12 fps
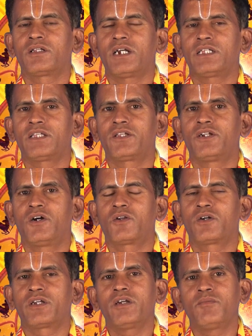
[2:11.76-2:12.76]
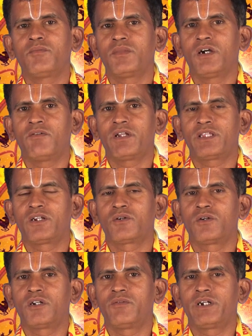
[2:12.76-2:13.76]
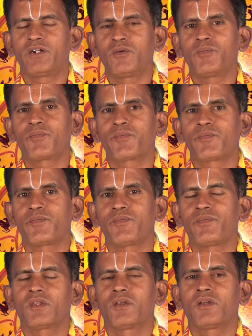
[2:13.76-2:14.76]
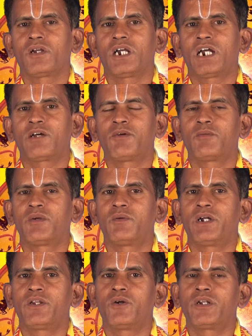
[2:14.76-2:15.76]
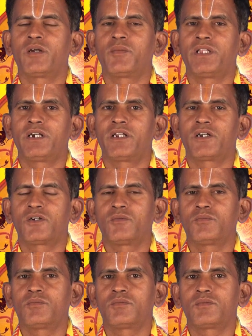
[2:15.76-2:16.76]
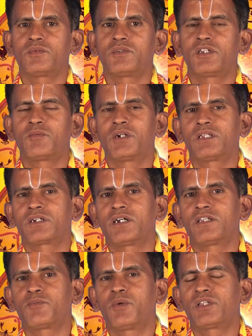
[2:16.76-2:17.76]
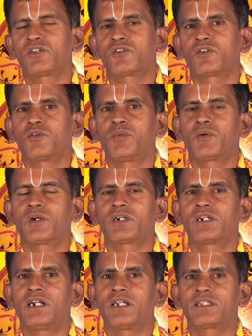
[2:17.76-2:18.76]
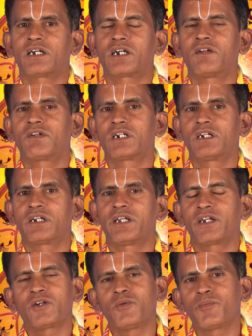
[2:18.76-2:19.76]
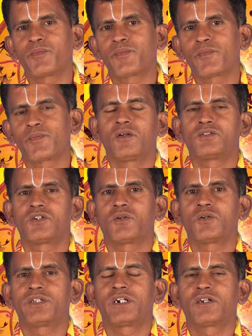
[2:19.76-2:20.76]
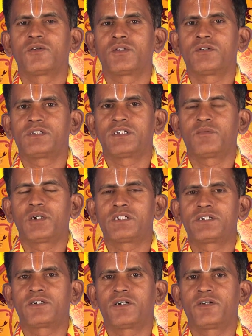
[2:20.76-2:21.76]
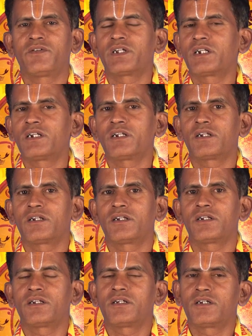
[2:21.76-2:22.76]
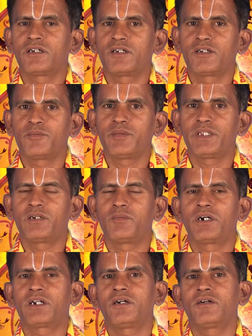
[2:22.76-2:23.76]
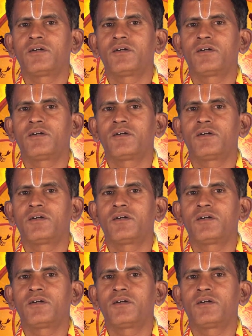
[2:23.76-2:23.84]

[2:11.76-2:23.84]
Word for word: தாய்த்தந்திர ஆரோக்கியம் கவனத்தில் கொள்ள வேண்டும் கணவன் மனைவி அந்யோன்யம் அதிகரிக்கும் திருமணத்துக்கு எதிர்பார்த்து கொண்டுபவர்களுக்கு நல்ல தகவல்கள் கிடைக்கும் சகோதரர்களுக்கு உதவி செய்து மகிழ்ச்சி காணுவீர்கள் மிதமான